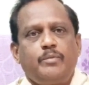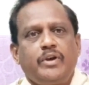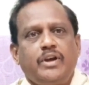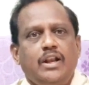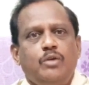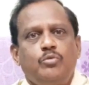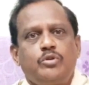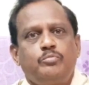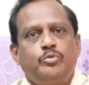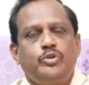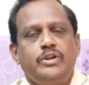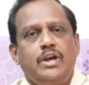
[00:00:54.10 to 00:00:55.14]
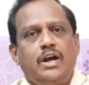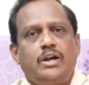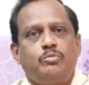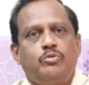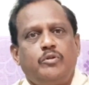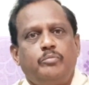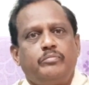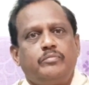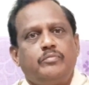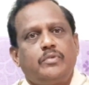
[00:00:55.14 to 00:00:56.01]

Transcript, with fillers: நமக்கெல்லாம் ஒரு புதிய அனுபவம்